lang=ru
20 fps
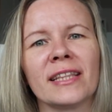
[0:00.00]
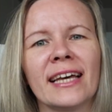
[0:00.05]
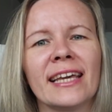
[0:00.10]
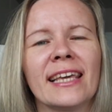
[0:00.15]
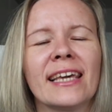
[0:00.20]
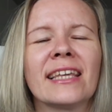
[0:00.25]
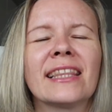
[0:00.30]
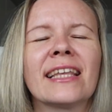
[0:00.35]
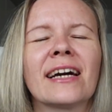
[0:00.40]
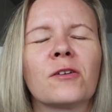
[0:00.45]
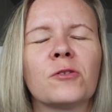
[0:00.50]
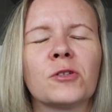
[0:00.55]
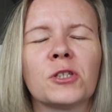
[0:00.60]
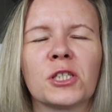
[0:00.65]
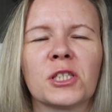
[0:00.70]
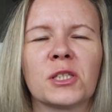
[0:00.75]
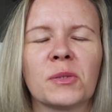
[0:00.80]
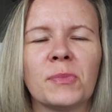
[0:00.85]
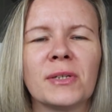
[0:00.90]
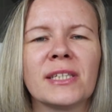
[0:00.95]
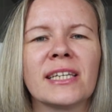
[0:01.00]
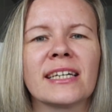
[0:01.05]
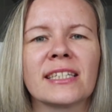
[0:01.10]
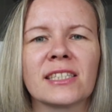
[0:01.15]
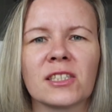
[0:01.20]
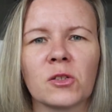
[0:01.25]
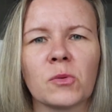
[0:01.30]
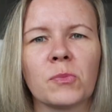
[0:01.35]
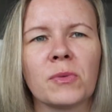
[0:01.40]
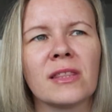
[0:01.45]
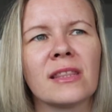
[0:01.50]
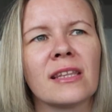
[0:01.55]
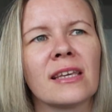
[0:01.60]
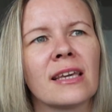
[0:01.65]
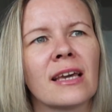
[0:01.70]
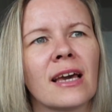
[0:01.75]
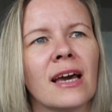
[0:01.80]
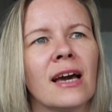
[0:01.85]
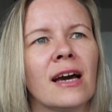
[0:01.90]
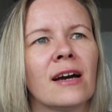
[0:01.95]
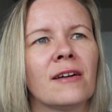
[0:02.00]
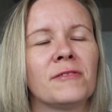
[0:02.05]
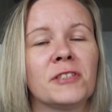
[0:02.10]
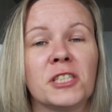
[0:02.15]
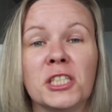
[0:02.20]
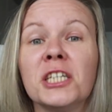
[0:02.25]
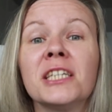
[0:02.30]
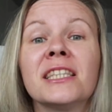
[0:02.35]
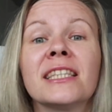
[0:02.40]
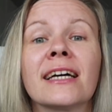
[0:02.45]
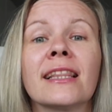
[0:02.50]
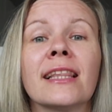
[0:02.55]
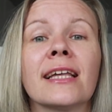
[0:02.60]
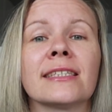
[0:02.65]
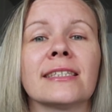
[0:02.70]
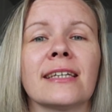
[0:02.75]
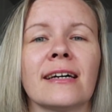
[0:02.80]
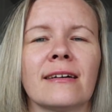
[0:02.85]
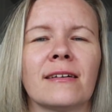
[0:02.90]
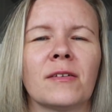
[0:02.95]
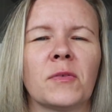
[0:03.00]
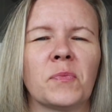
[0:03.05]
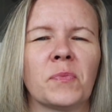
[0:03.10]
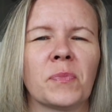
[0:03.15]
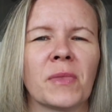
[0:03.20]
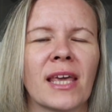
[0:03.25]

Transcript: да, ей так хочется быть особенной в чьих-то глазах.